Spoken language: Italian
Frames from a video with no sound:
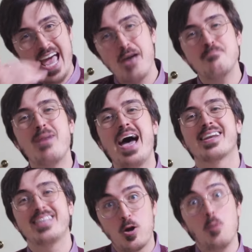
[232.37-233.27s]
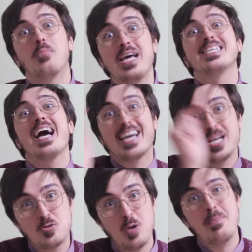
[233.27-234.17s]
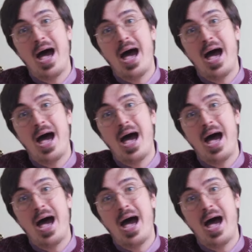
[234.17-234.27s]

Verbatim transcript: è merda, compresa anche sua